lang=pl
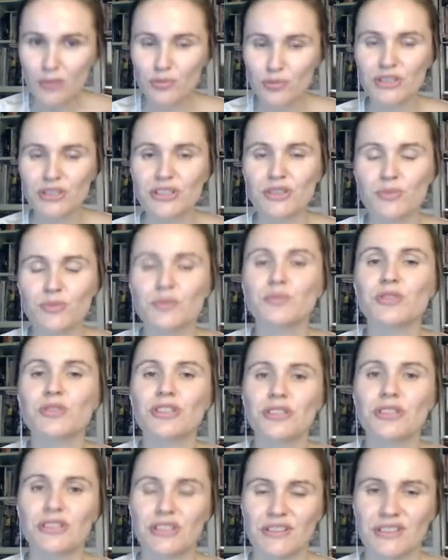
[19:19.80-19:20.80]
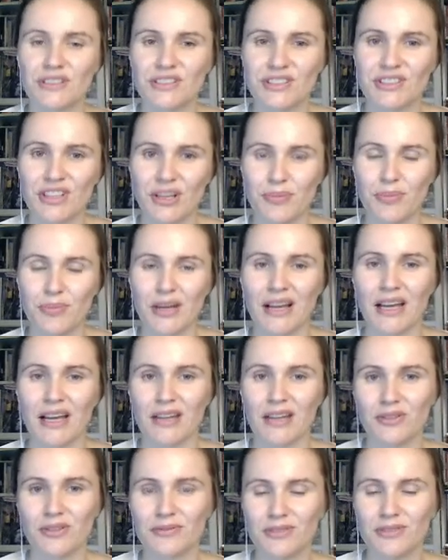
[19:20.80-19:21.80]
żeby przyjrzeć się
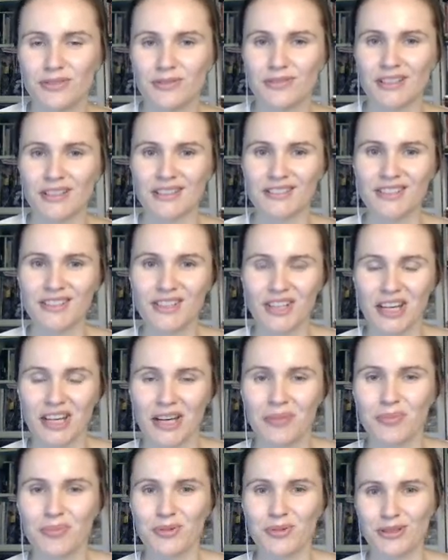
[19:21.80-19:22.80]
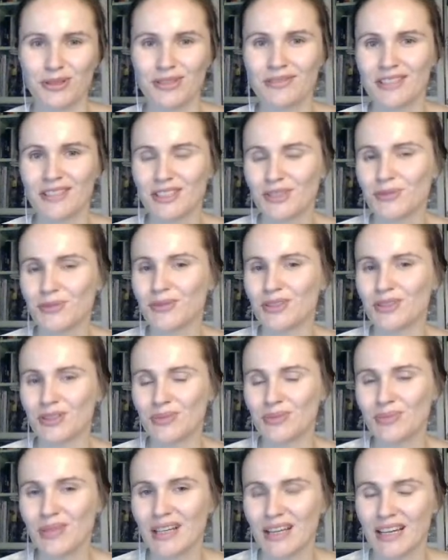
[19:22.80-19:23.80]
plakatowi do Frantika, ponieważ w
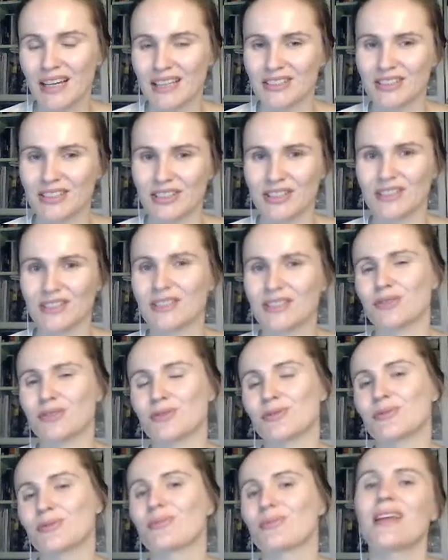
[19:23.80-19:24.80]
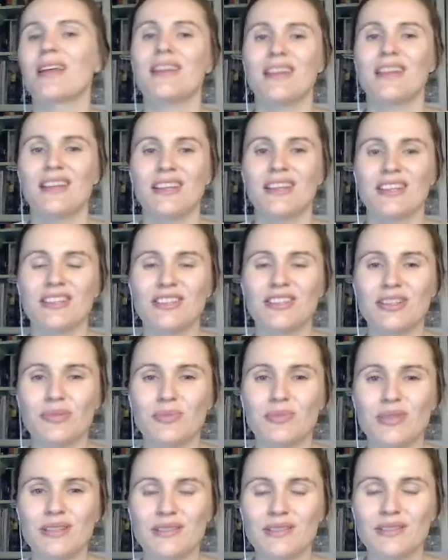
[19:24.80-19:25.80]
tym plakacie z tą
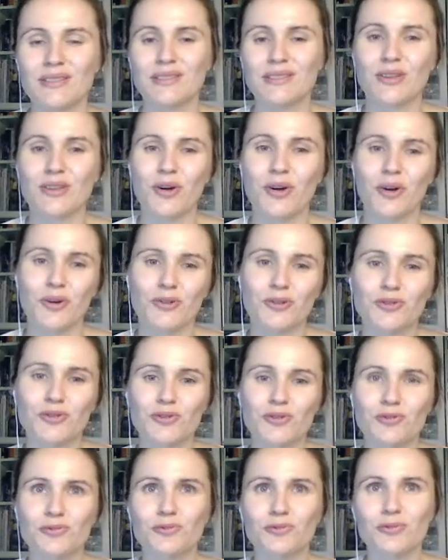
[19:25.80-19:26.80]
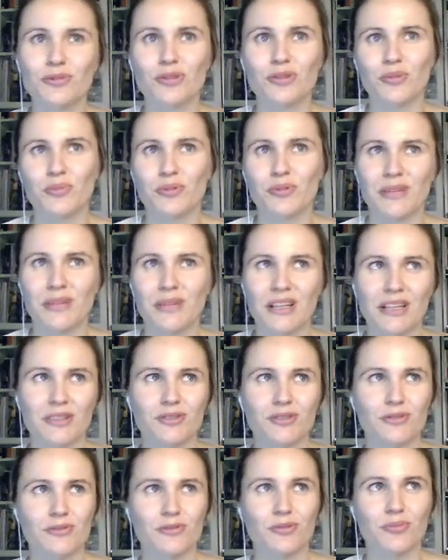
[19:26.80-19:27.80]

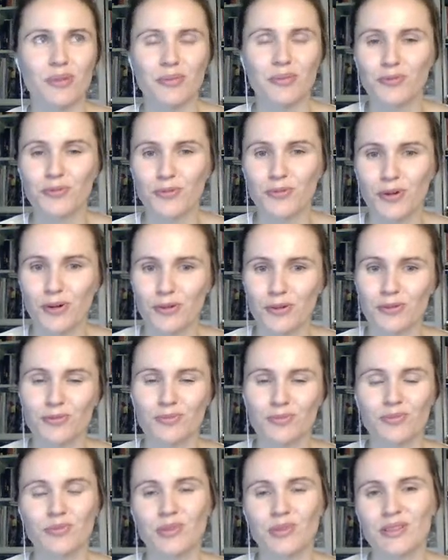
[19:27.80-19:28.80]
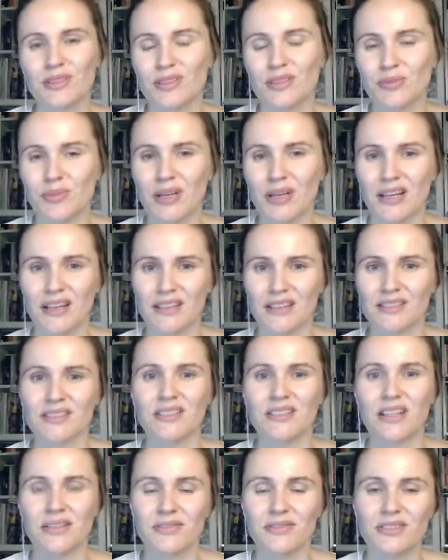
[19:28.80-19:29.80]
niebiesko-żółto-pomarańczową papugą, piękny plakat
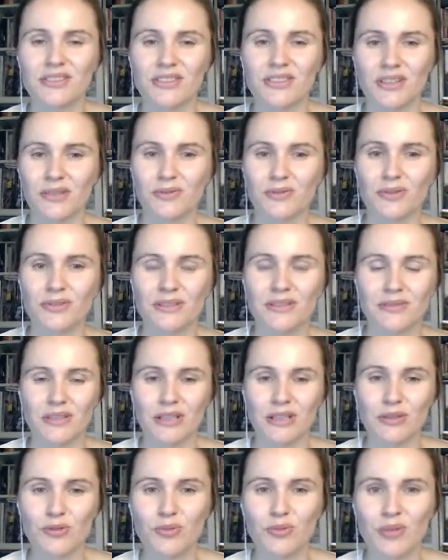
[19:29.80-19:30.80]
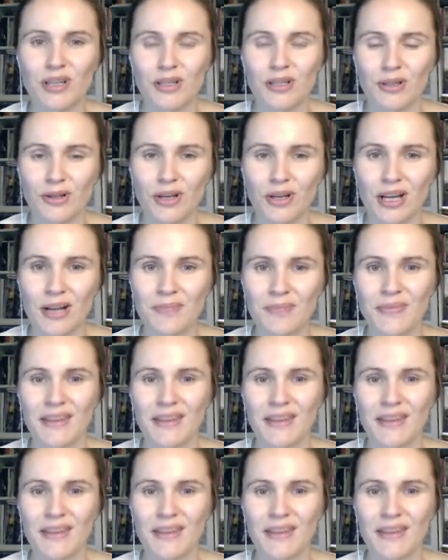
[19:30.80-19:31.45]
graficzny autorstwa Jakuba Erola.